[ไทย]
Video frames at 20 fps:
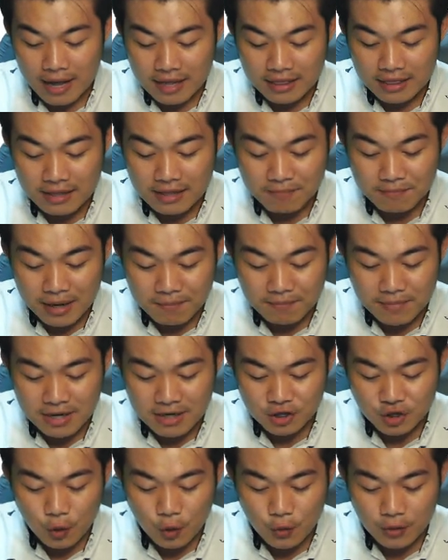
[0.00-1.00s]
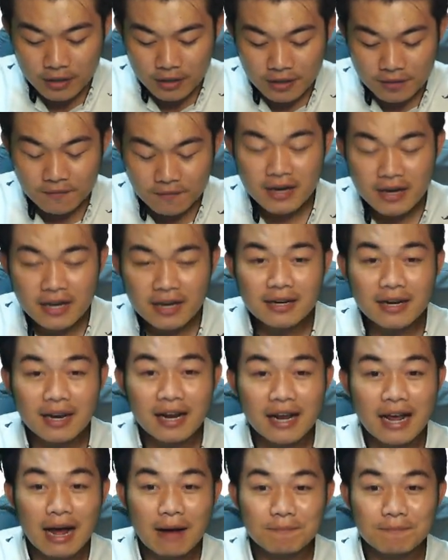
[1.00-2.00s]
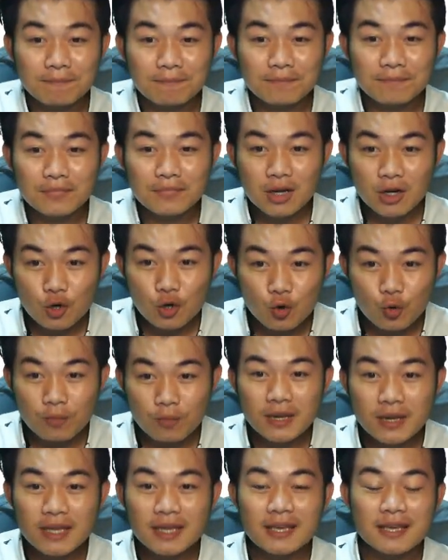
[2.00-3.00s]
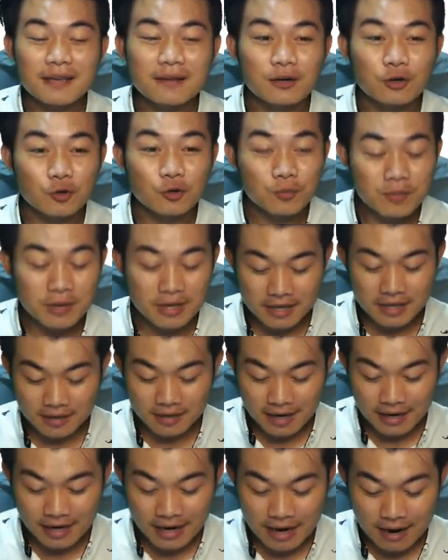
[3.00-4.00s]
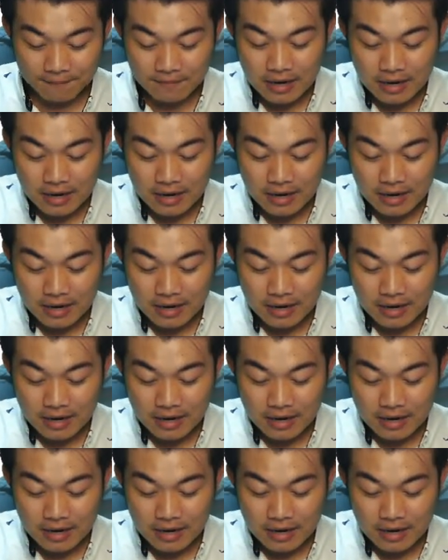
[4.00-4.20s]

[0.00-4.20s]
the member show in flick นะครับ รูปนี้ รูปนี้นะครับ